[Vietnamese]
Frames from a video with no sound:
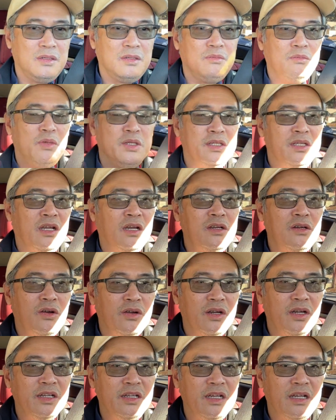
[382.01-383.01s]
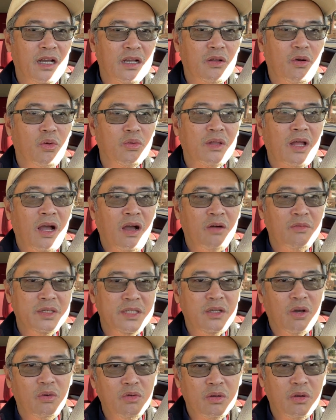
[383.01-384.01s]
mình nhớ hồi đó đi ra cầu tàu mấy
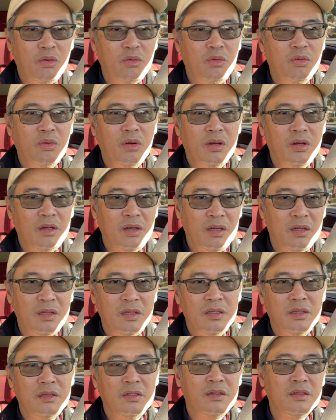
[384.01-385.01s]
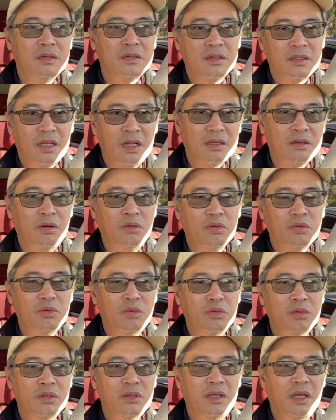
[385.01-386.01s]
chỗ câu ờ, người ta câu
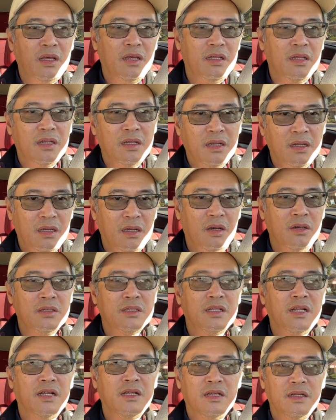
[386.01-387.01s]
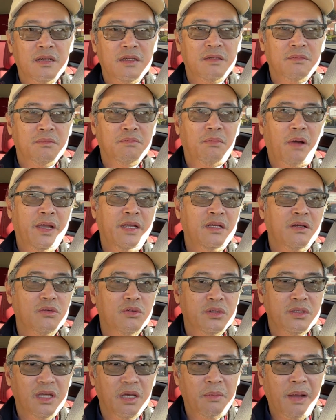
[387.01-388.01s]
cua về ở ta bảy
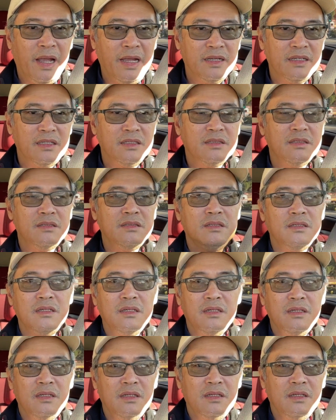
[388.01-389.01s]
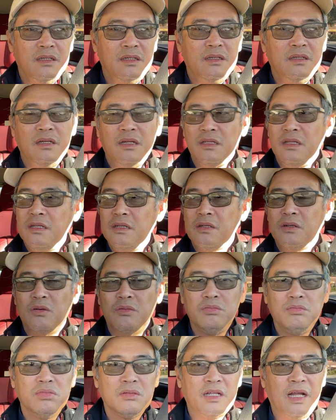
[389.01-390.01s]
cua về bán á hình như
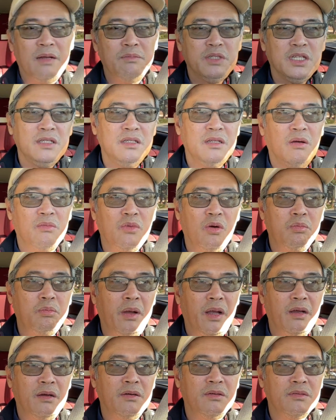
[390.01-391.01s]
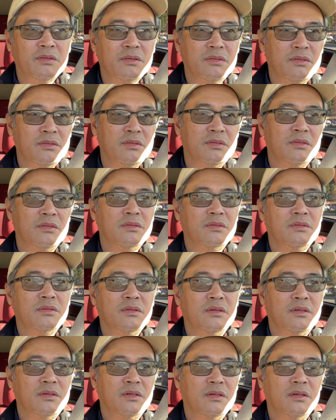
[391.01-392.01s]
cũng tám chín đồng một pound
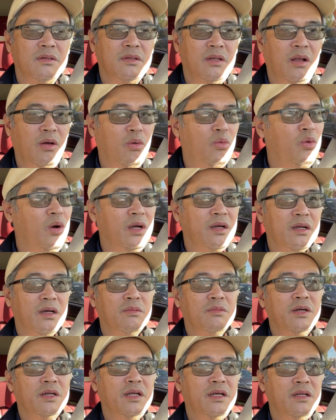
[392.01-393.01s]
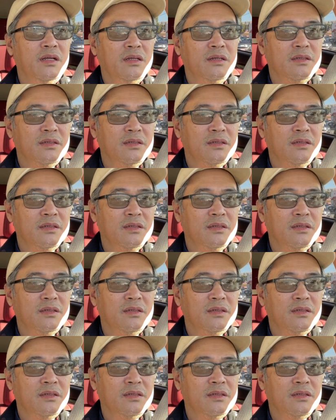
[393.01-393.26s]
lộn quá rồi không qua đi